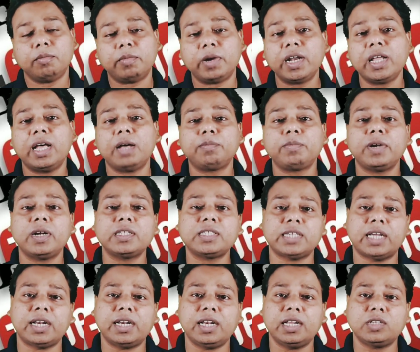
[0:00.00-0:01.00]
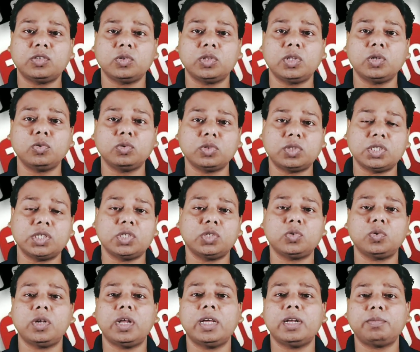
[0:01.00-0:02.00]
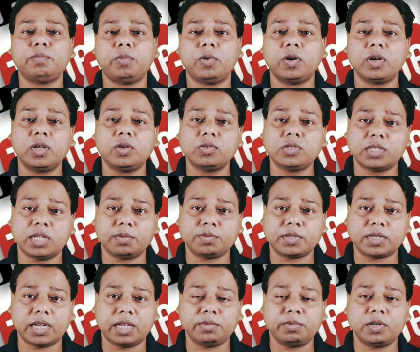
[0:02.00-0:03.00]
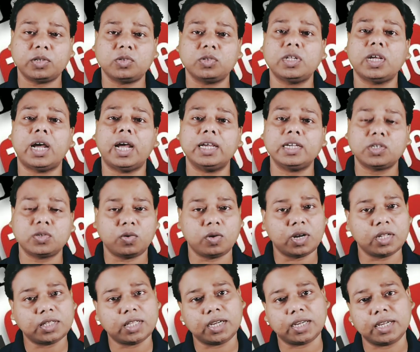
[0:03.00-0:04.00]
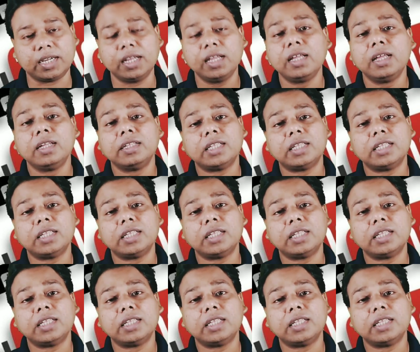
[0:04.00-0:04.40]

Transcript: মানে আপনার চ্যানেলে যদি উনত্রিশে জুলাইয়ের পরেও সাবস্ক্রাইবার যদি হাইট করা থাকে